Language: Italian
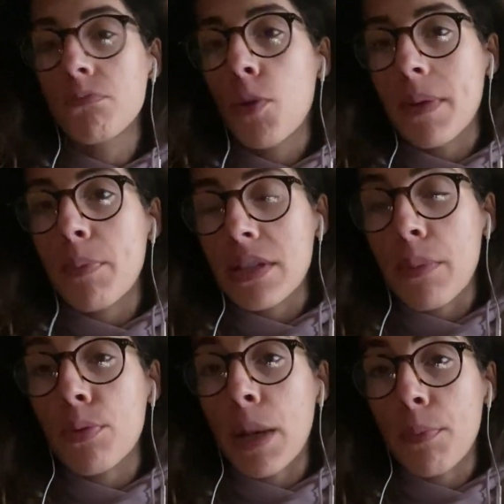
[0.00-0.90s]
come
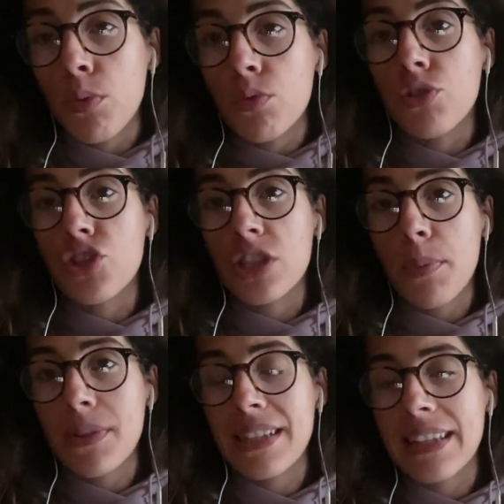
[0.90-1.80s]
po- appunto ci si
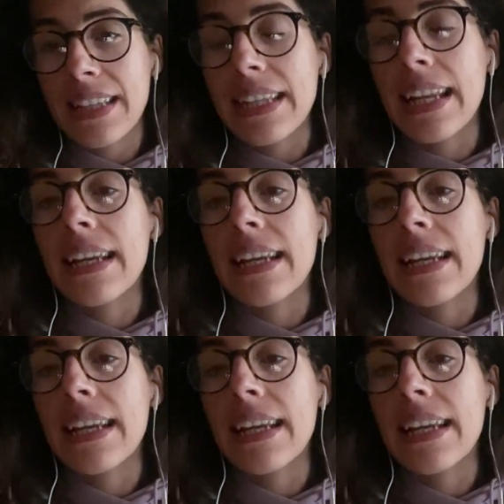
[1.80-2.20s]
possa sentire